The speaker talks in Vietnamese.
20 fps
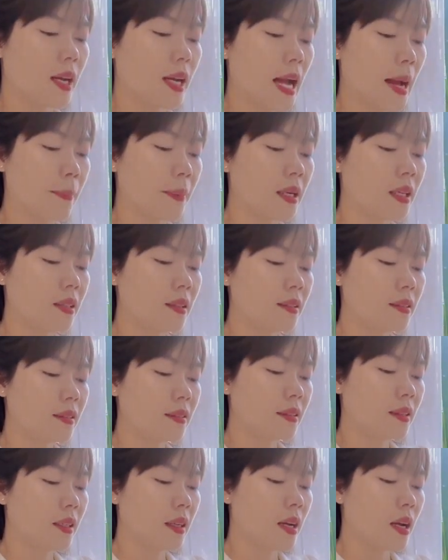Cảm ơn,
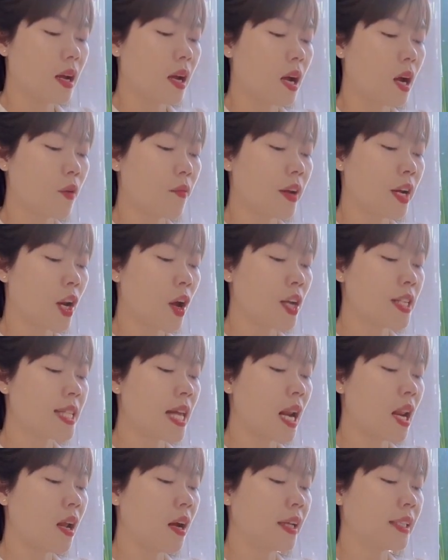cậu vẫn nói
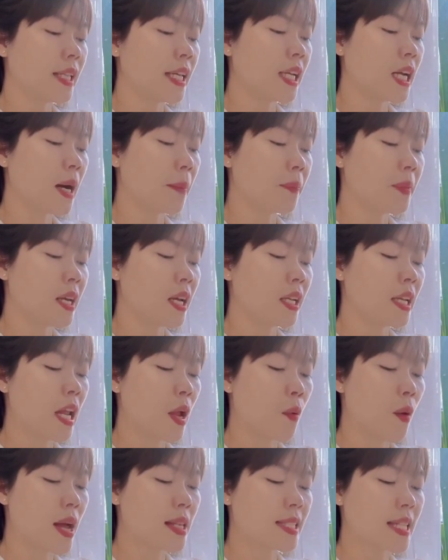ra lời thích hợp nhất
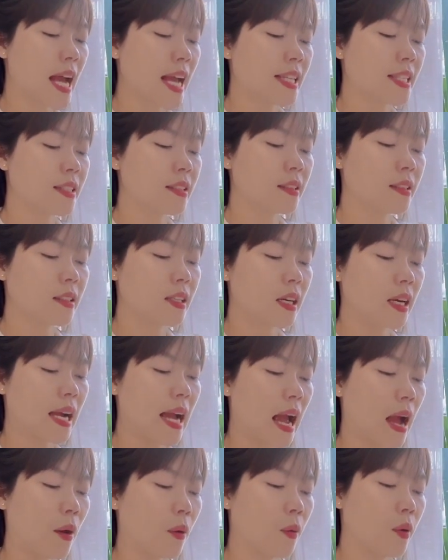để hóa giải sự gượng
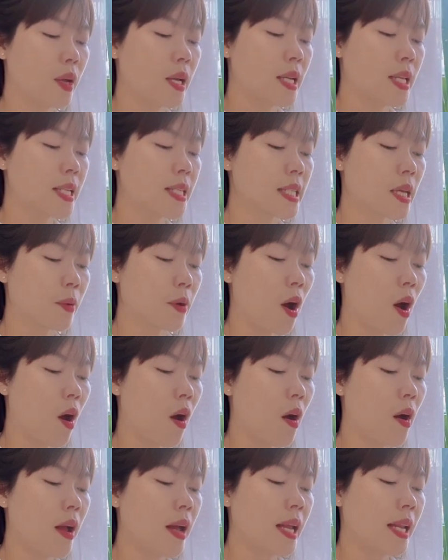gạo. Sau
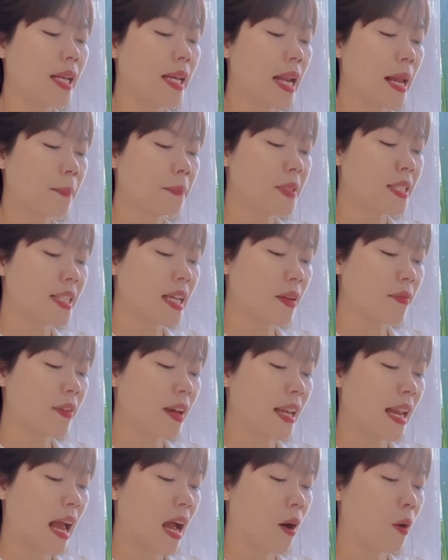đó, nắm chặt
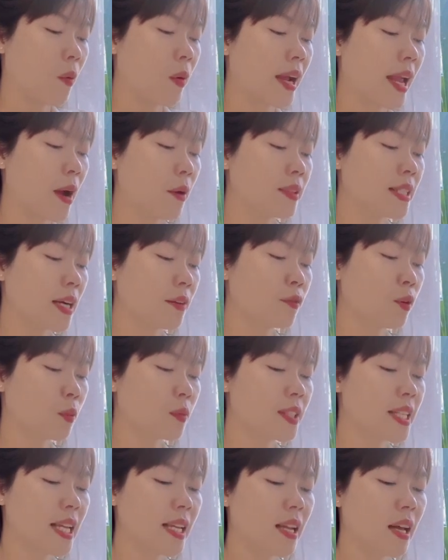vạt áo kéo trang
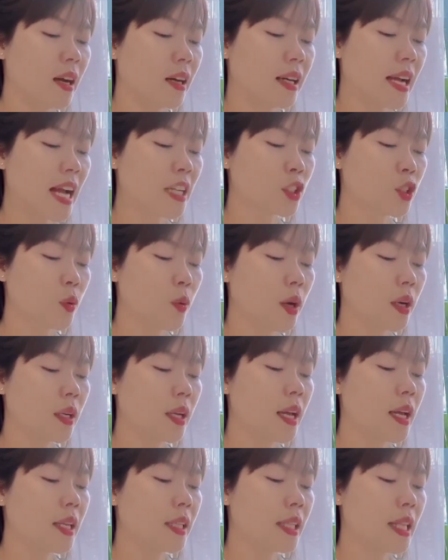phục diễn hở hang xuống,
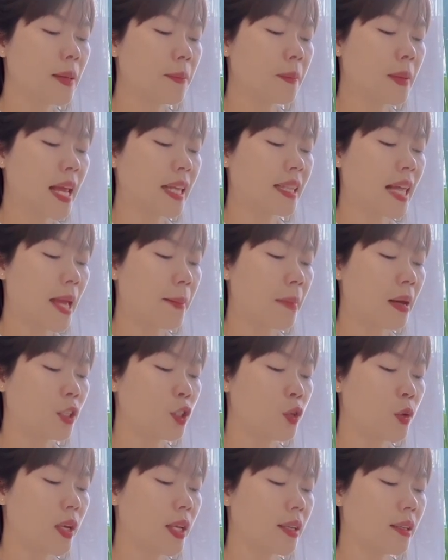tìm đề tài bắt
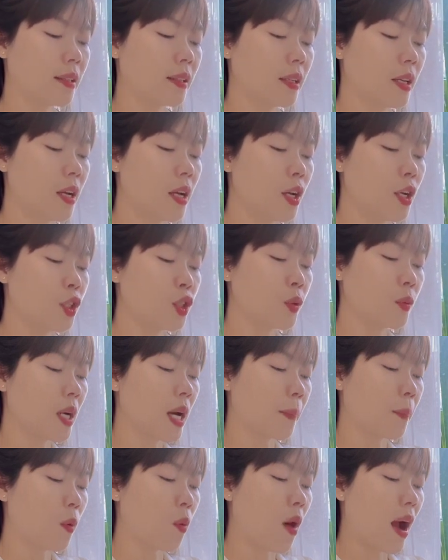chuyện. Trùng
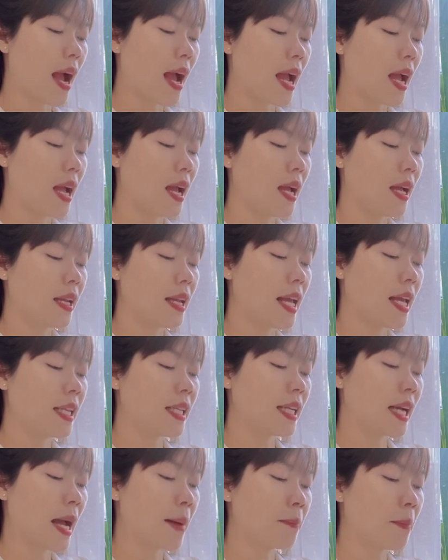hợp quá,
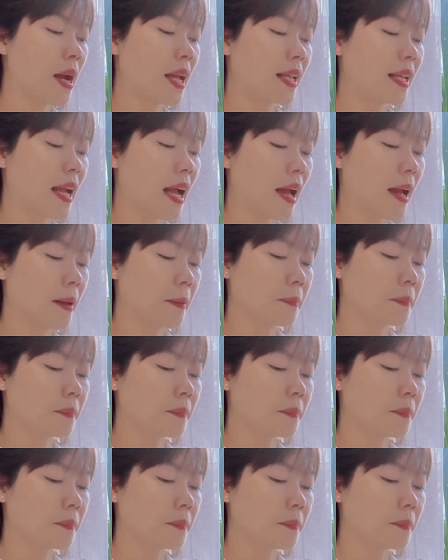đến khám bệnh à?